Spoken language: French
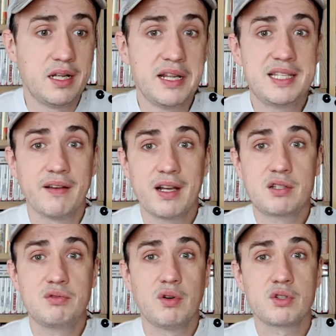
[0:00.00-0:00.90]
Et c'est vrai que
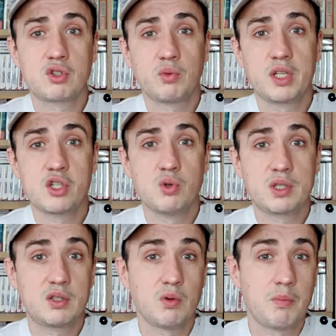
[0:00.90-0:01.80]
souvent, ce sont des jeux
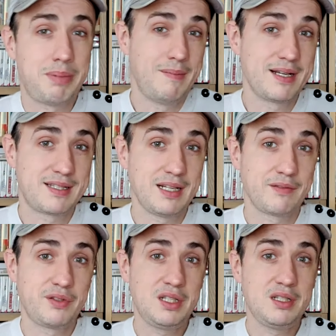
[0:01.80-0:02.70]
qui ont pas mal
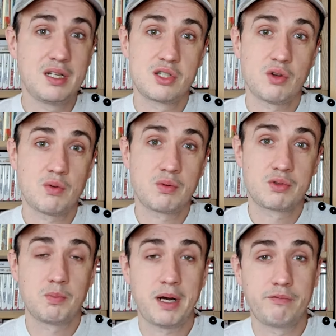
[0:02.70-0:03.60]
servi. Les gens
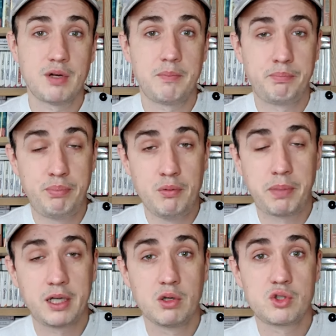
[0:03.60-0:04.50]
sont parfois peu
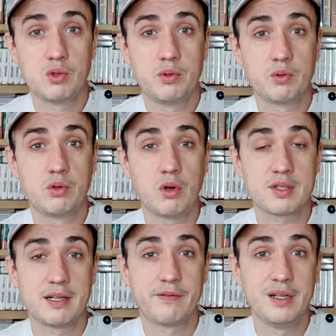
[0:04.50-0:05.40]
précautionneux de
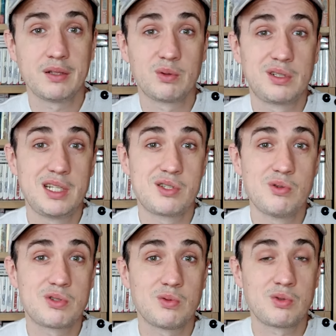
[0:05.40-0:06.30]
leurs affaires, donc les
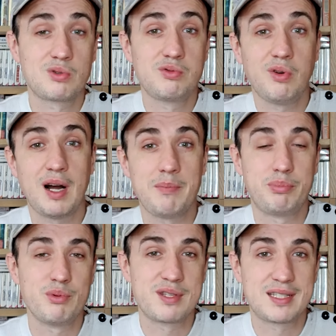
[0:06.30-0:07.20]
jeux sont souvent un
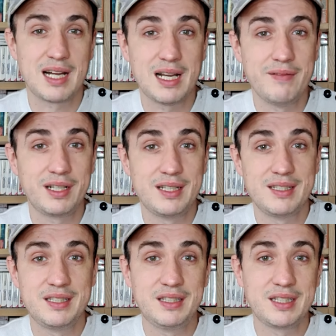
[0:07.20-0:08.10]
peu sales, avec
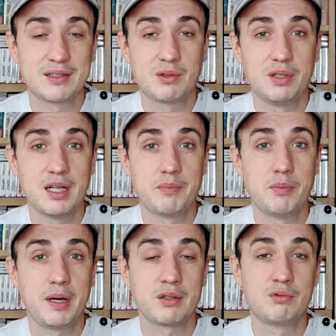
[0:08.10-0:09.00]
des étiquettes collées un
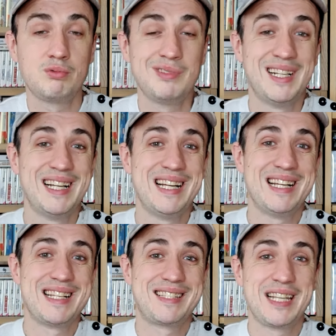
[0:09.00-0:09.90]
peu partout.
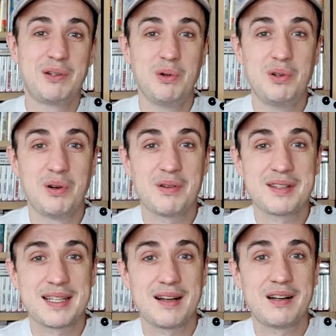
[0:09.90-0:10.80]
C'est
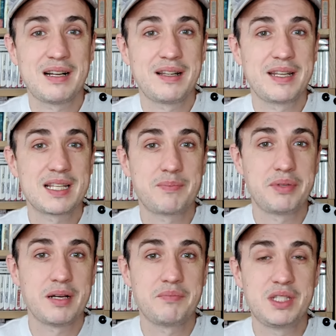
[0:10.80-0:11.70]
collant, ça a un
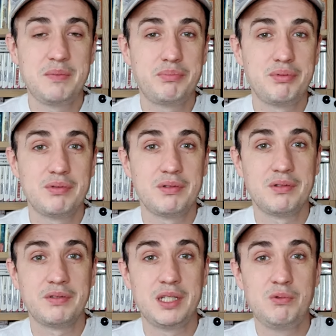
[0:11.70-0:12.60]
aspect un petit
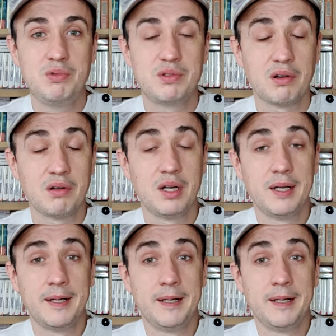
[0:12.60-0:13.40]
peu euh, dégoûtant.